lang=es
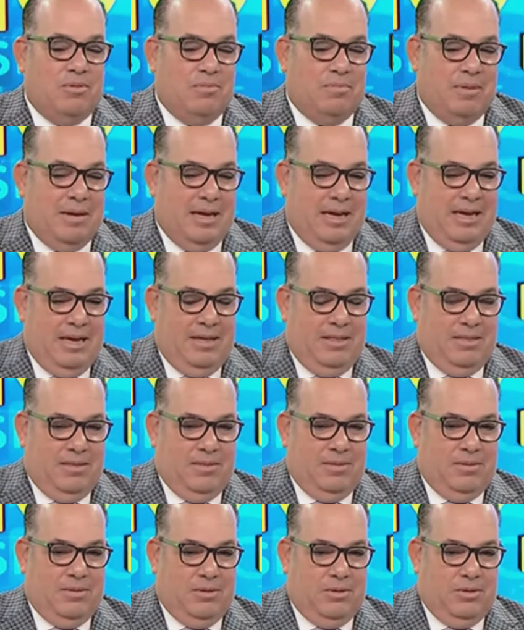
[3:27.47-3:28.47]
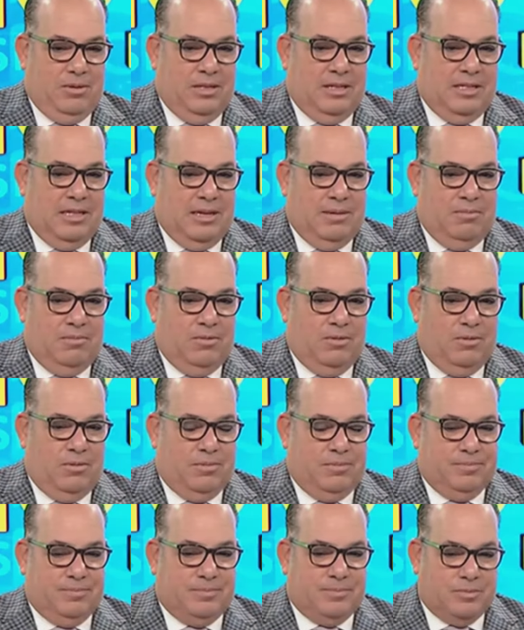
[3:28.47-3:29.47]
En un país donde tenemos
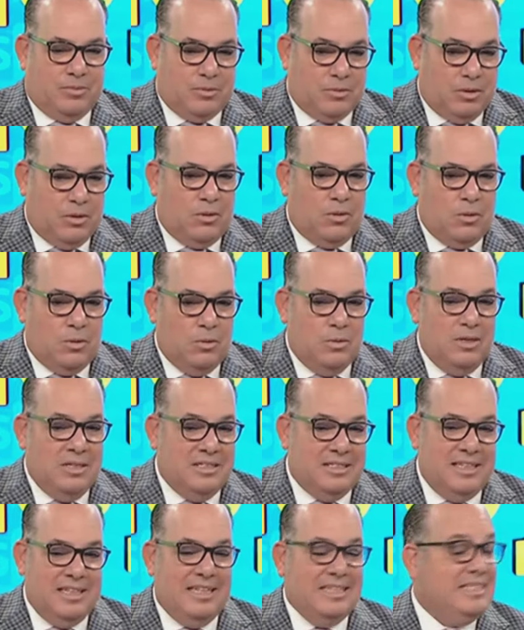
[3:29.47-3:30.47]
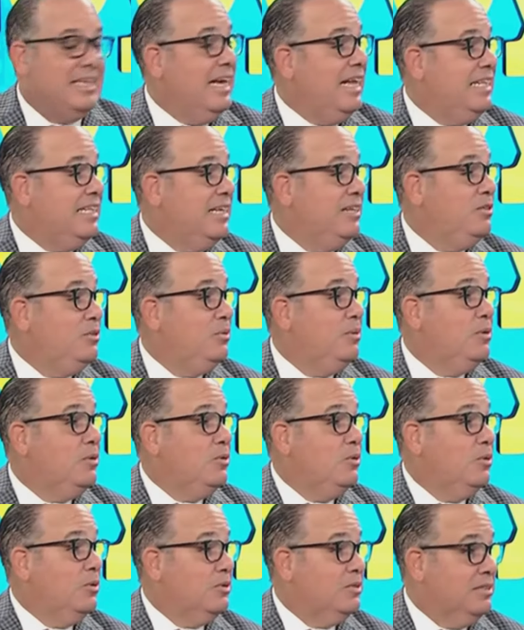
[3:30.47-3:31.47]
una incidencia alta de
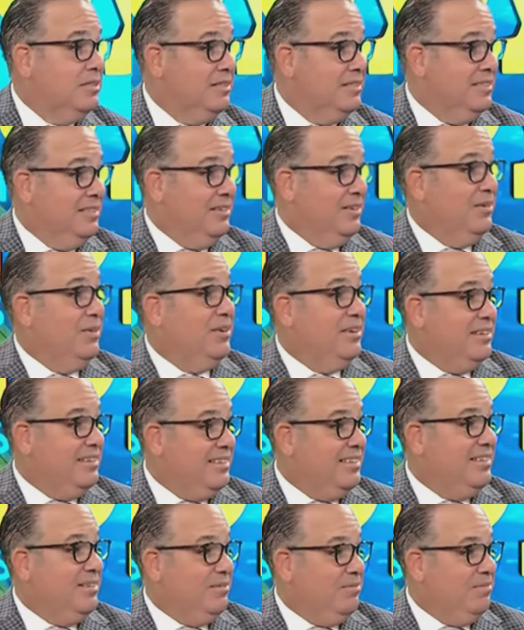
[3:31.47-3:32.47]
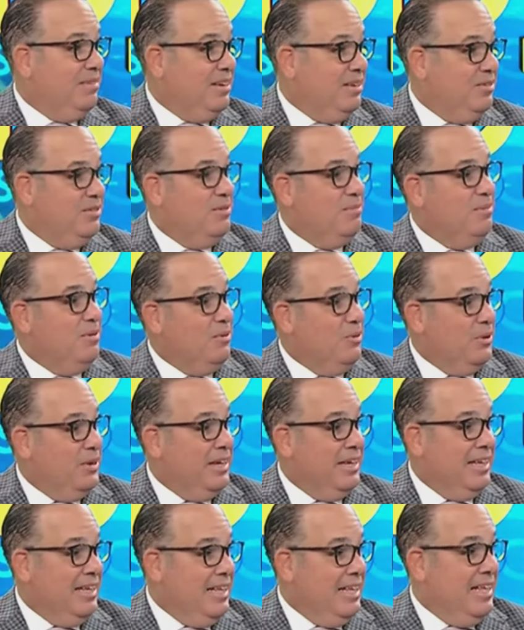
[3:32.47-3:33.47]
tuberculosis, mira dónde me voy.
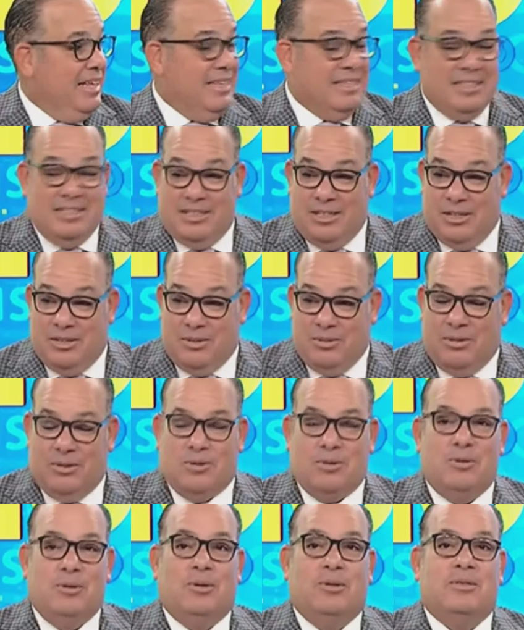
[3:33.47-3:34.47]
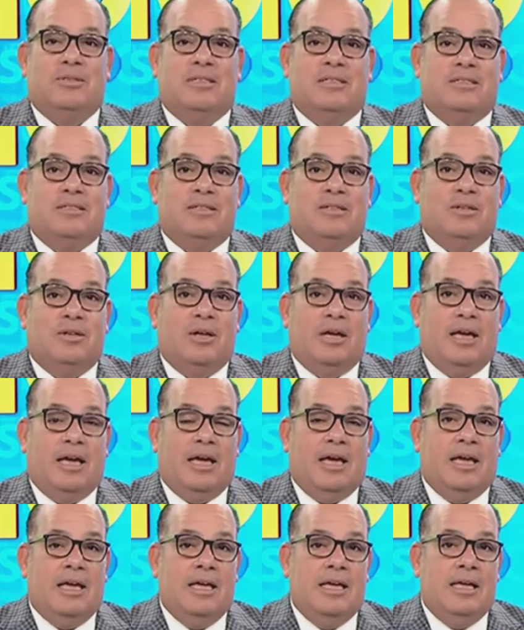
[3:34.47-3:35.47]
De tuberculosis.
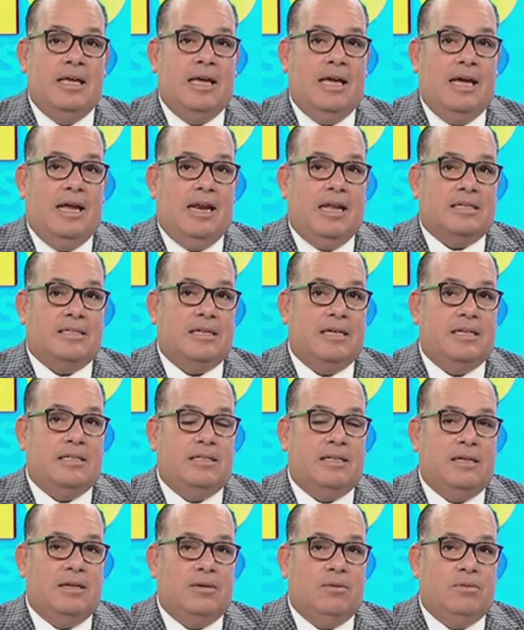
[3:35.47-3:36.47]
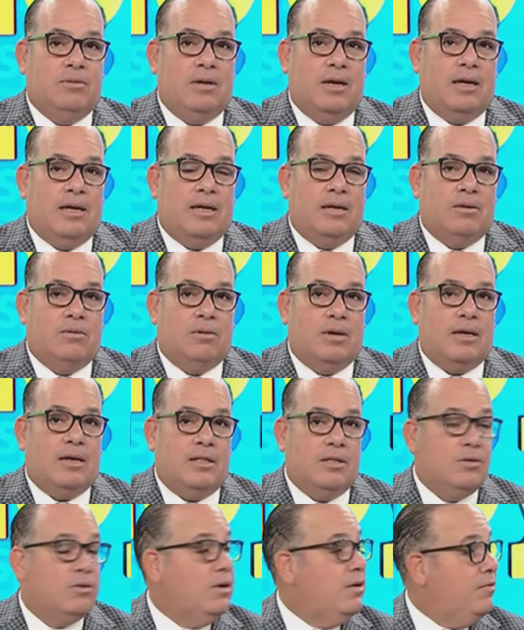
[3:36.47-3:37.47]
el hacerte una, una
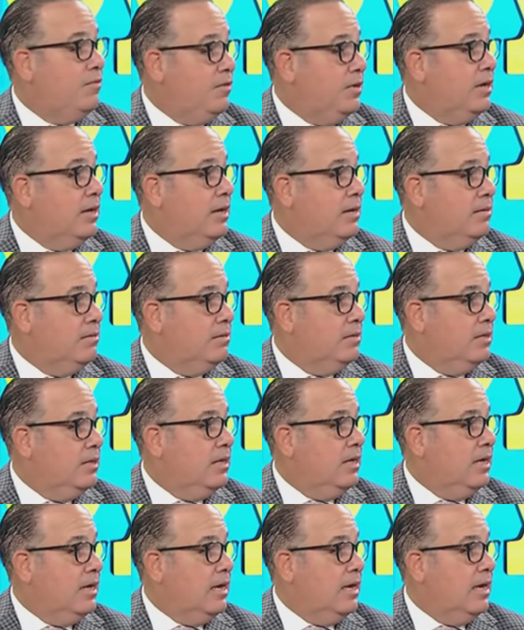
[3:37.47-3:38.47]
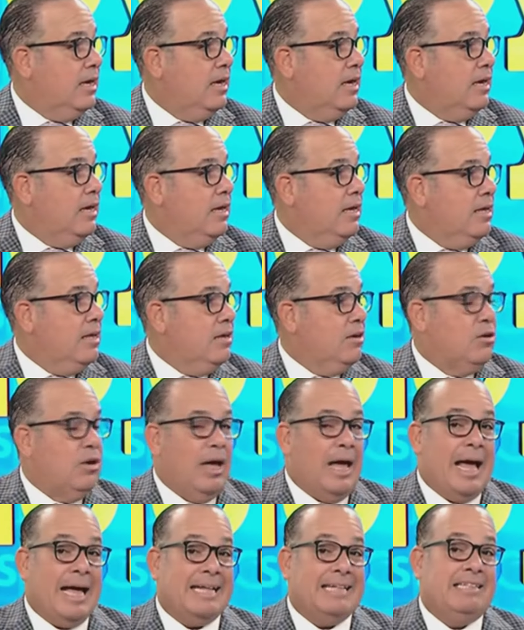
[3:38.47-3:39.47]
radiografía eh,
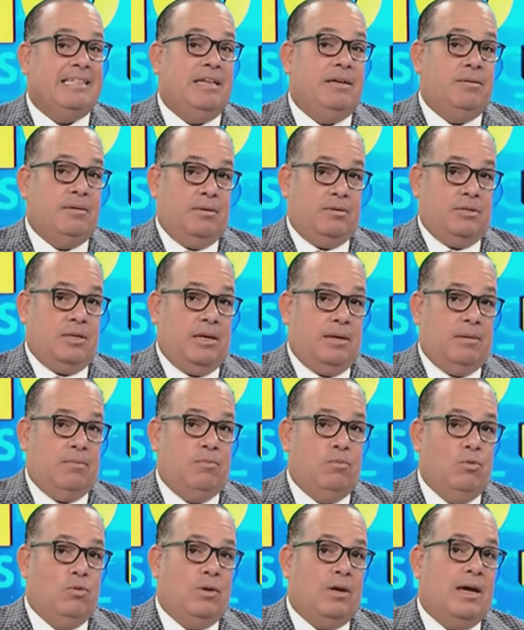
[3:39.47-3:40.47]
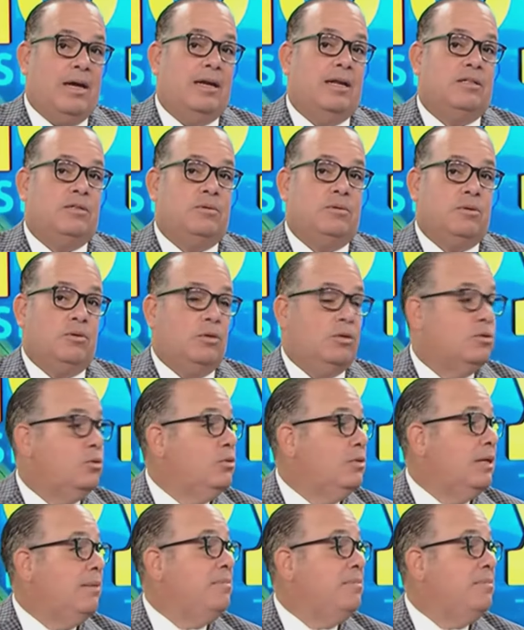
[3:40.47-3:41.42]
activa, o sea, buscar la tuberculosis, un